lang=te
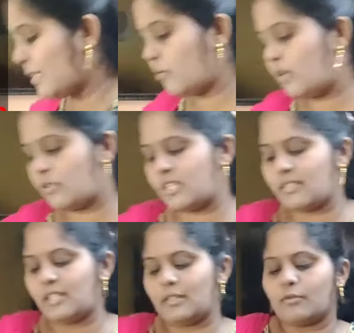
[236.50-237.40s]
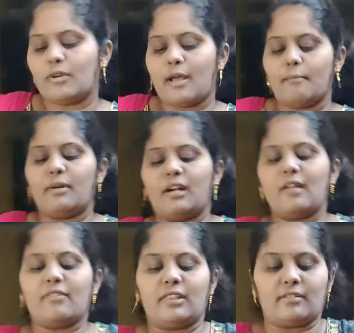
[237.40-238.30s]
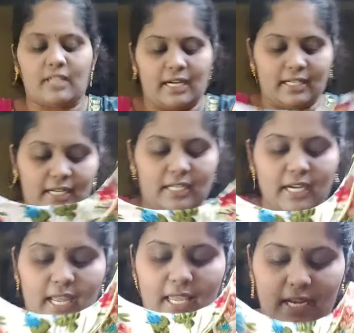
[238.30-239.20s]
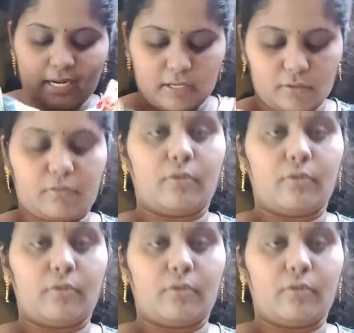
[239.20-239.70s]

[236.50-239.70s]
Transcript: నెక్స్ట్ వన్ వచ్చేసి ఇది కూడా అంబ్రెల్లా విత్ సైడ్ కట్ నైరా కట్